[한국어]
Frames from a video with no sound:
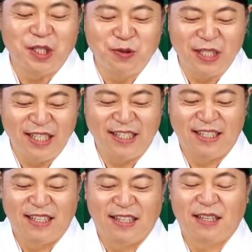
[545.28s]

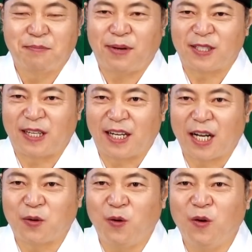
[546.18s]
기운이
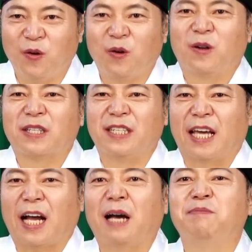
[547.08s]
빠져나가고
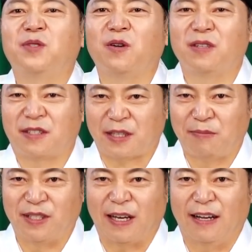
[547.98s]
그게 함정을
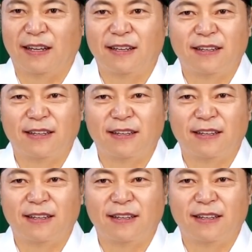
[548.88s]
뜻합니다.